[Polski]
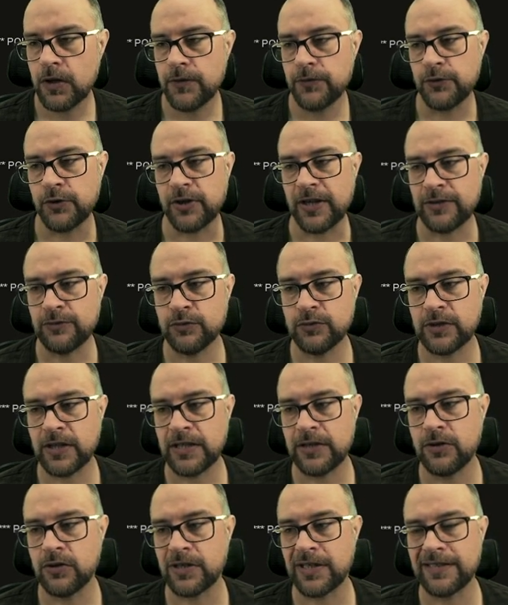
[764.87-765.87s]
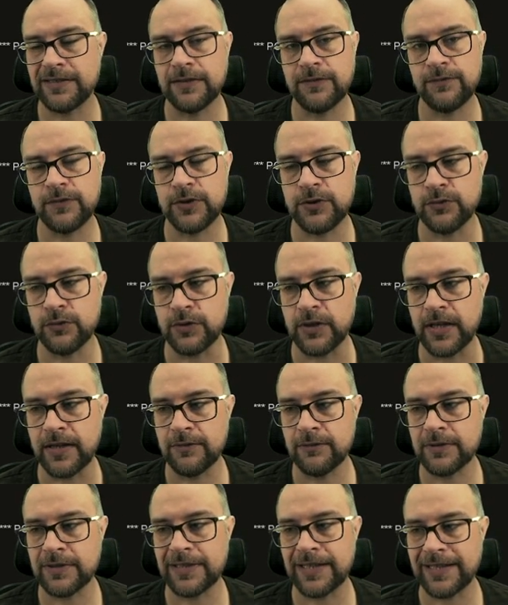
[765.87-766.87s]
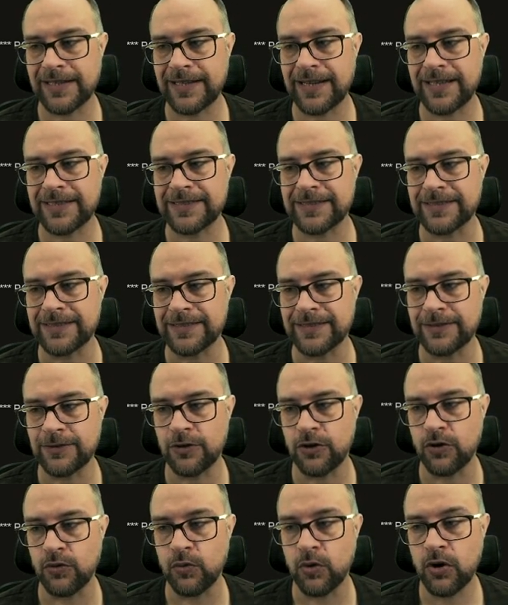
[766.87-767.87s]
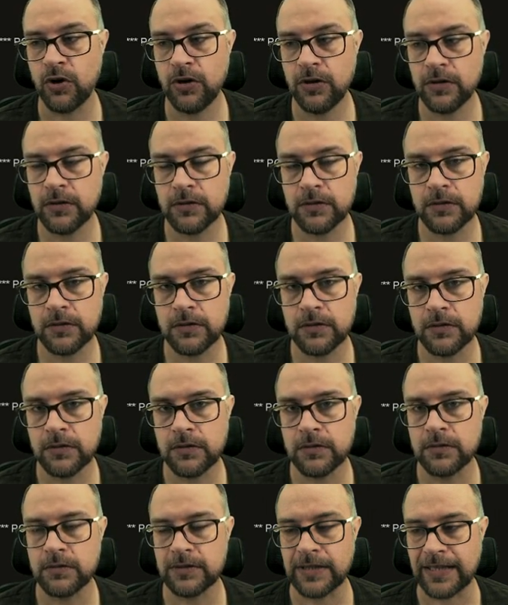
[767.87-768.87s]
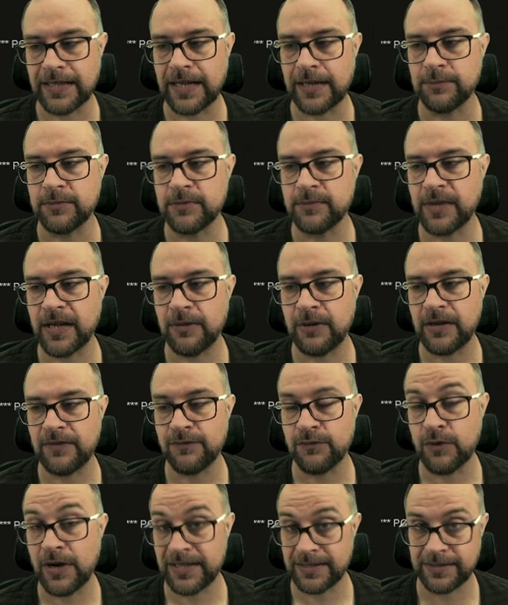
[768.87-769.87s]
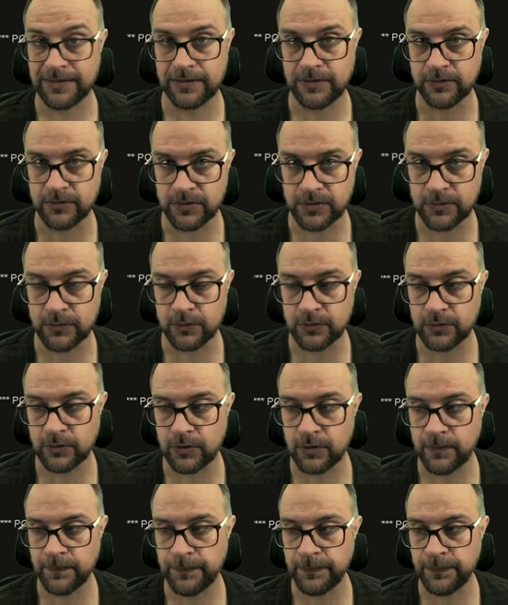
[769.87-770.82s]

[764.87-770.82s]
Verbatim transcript: to ja tutaj go redefiniuję dla klasy koło, tak aby miała własny konstruktor.